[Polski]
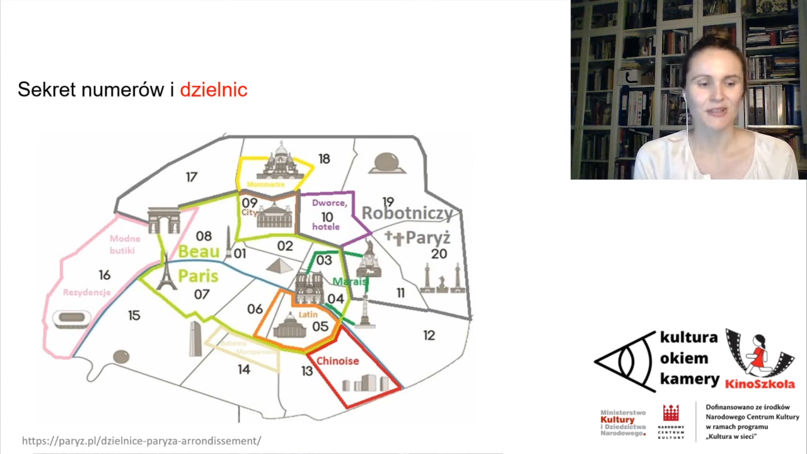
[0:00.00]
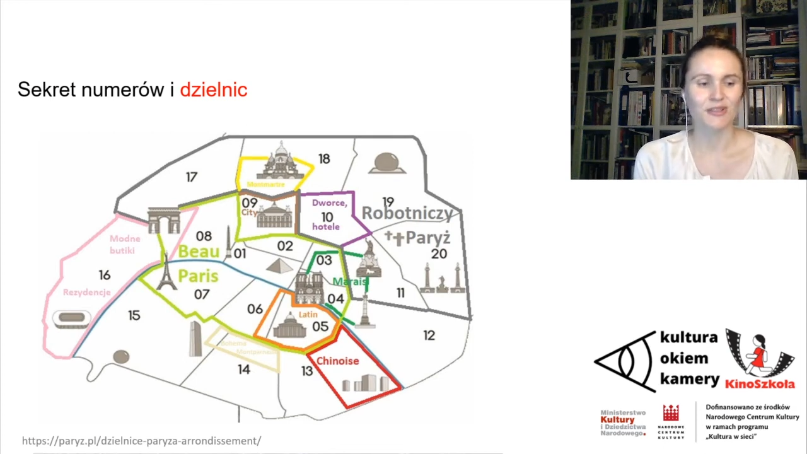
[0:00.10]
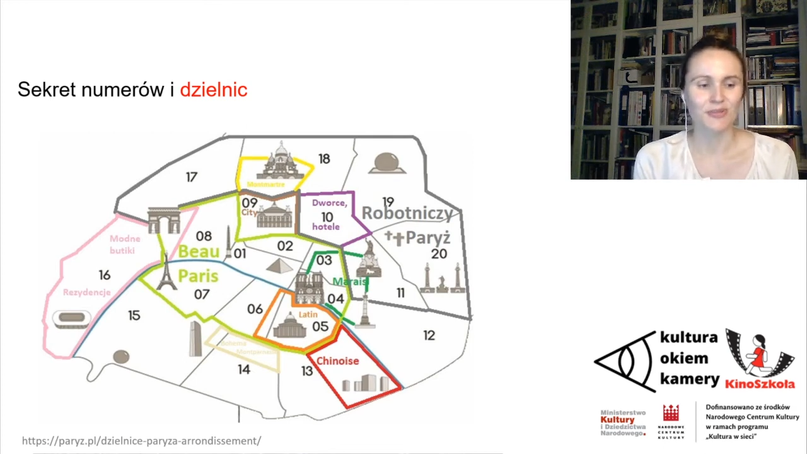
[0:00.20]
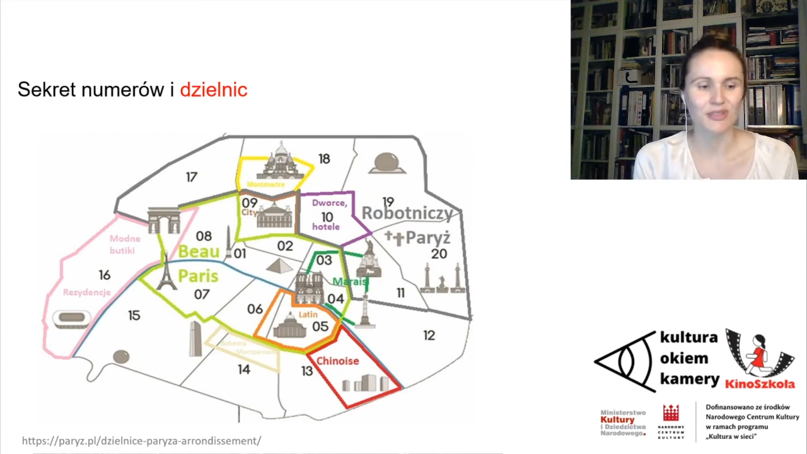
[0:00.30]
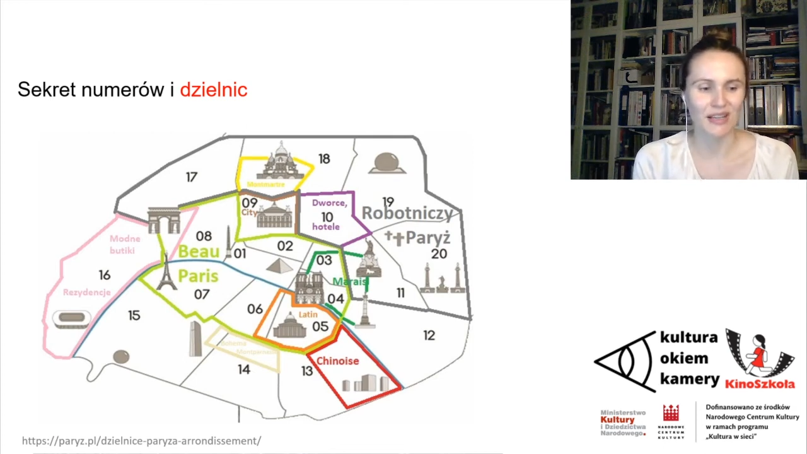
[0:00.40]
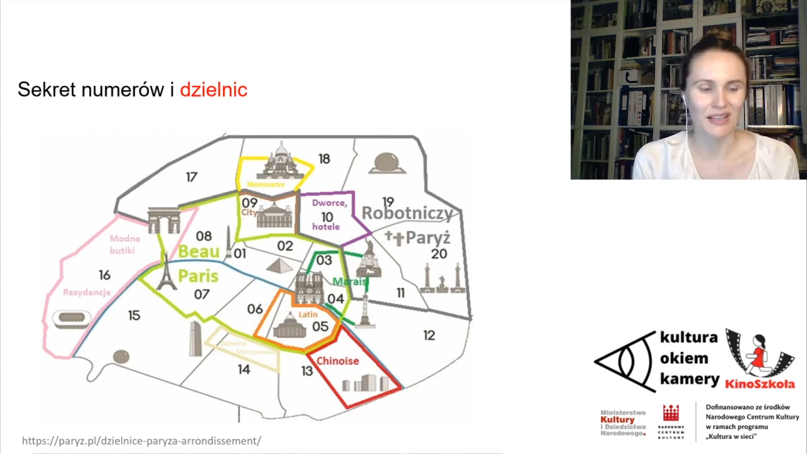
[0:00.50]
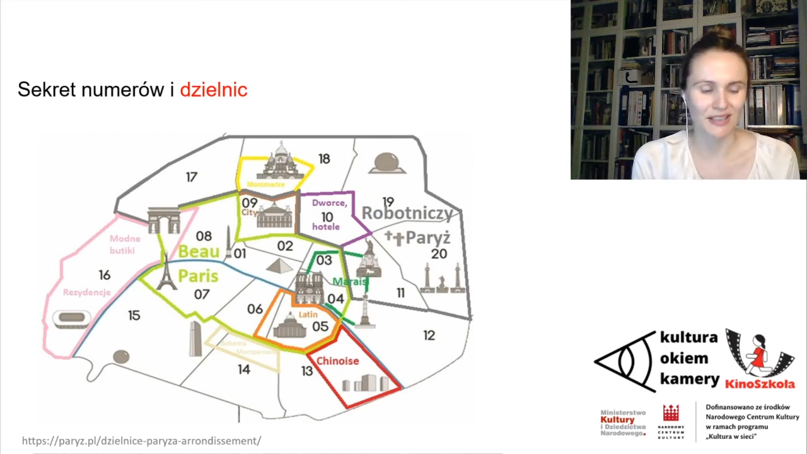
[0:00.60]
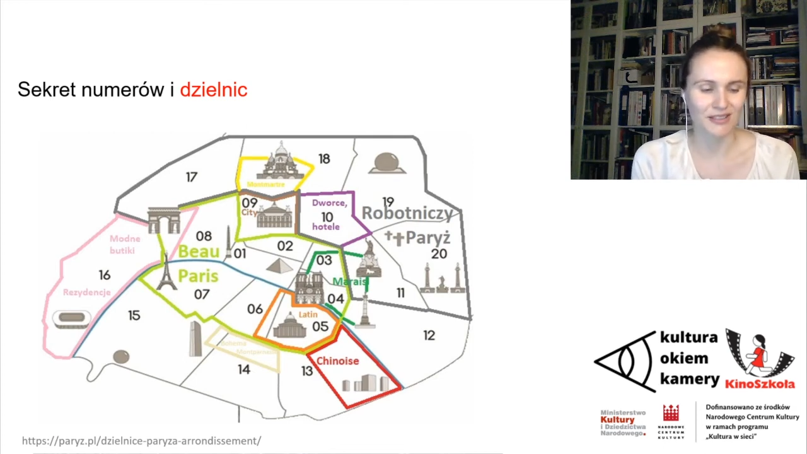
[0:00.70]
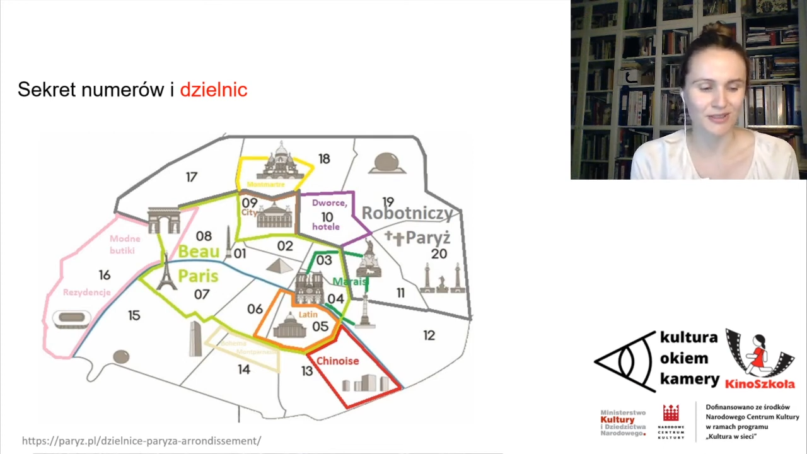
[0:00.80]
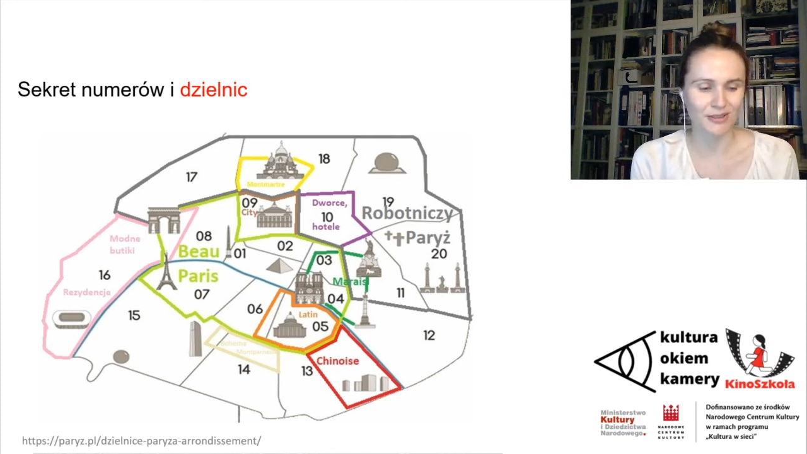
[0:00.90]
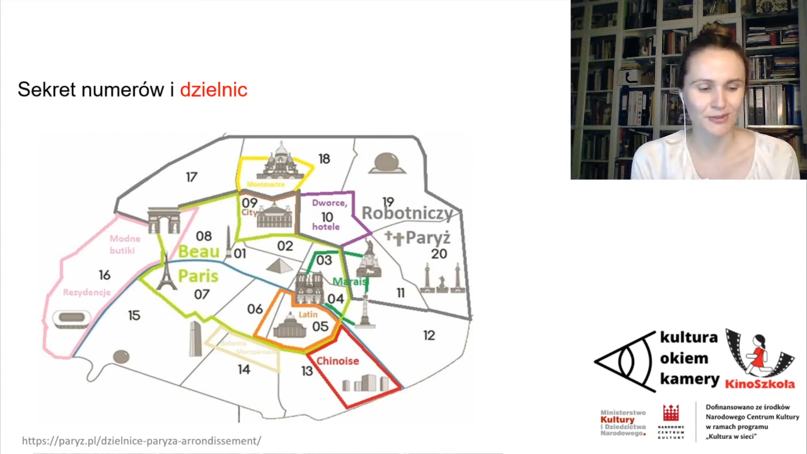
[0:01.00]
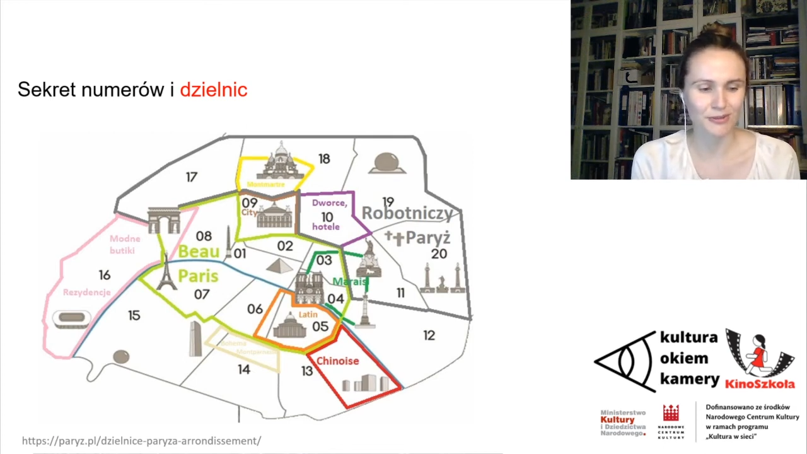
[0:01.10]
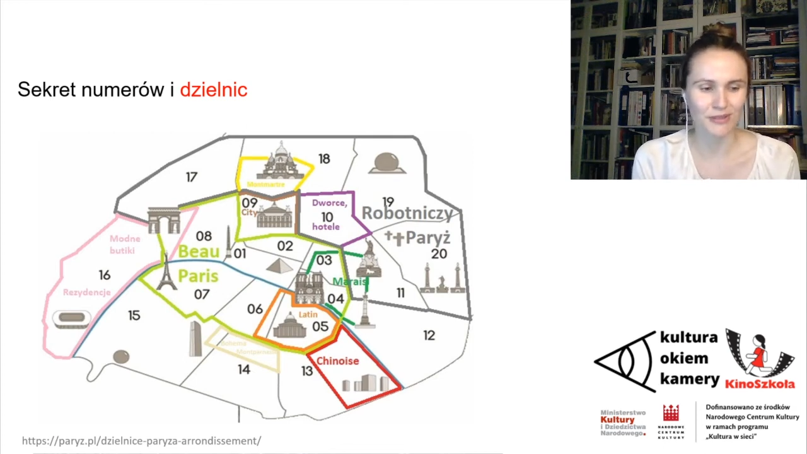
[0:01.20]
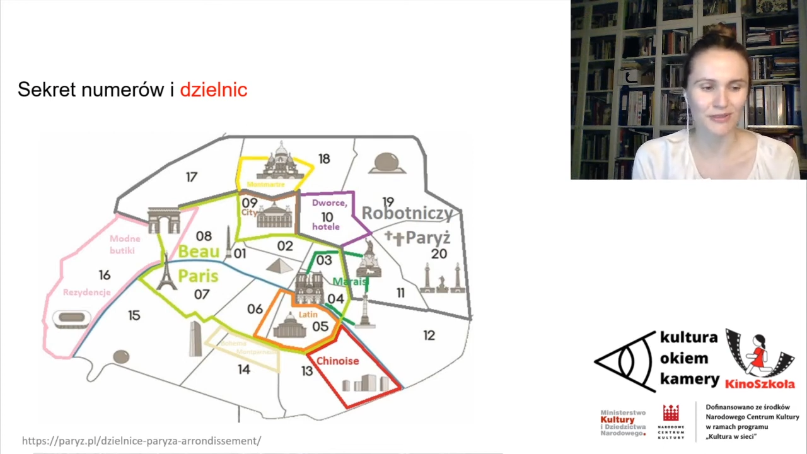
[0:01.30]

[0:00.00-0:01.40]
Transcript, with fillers: czym się charakteryzuje.